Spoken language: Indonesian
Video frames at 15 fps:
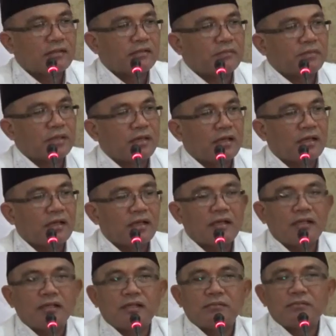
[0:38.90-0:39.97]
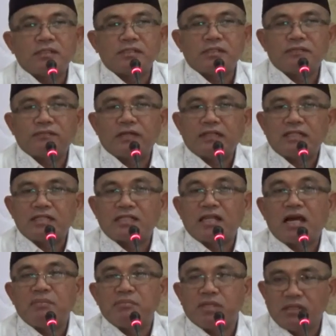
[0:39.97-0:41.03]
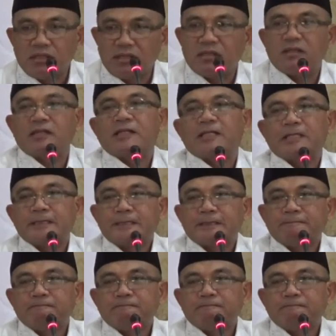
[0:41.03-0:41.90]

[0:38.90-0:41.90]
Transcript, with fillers: karantina Tahsin dan Tahfidz tampak hadir Bupati Berau